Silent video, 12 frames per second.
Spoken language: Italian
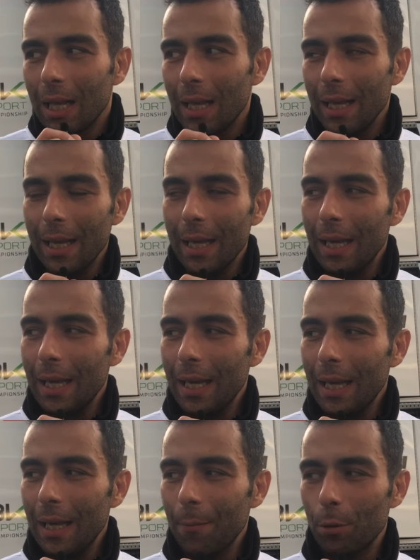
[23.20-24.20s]

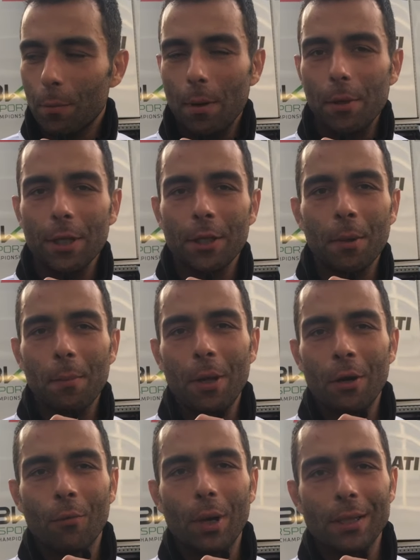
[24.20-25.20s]
eh, probabilmente
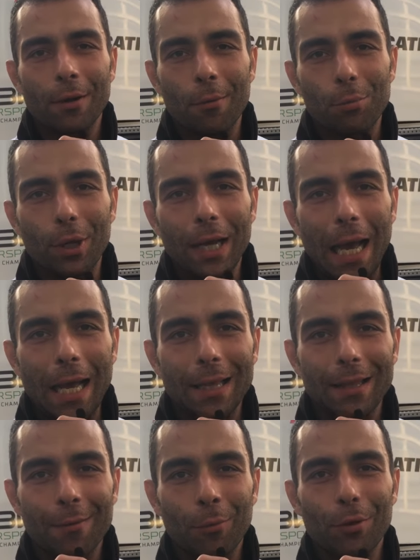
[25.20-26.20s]
nemmeno guarderò più le
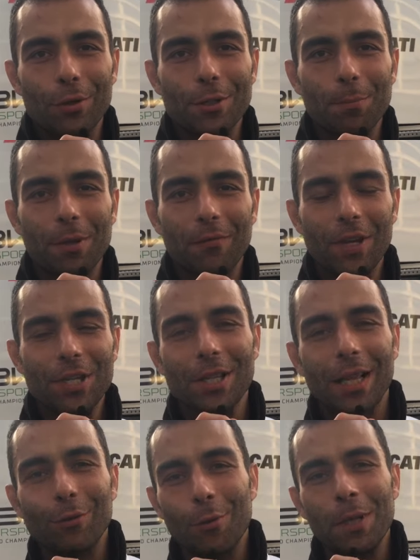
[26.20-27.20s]
gare dalla MotoGP,
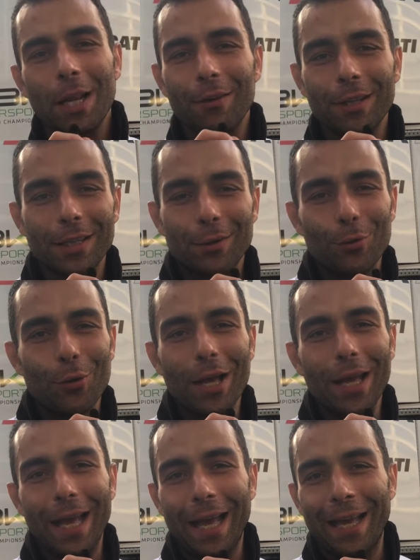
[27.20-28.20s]
invece dal
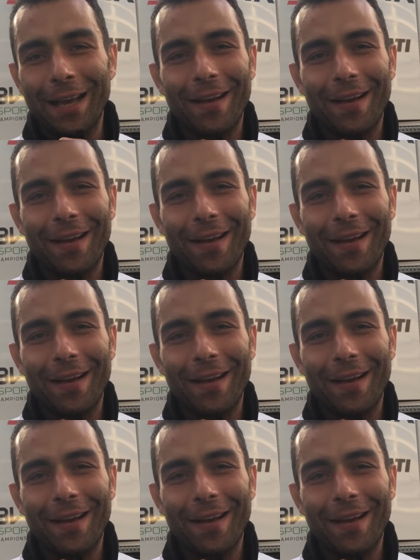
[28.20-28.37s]
2022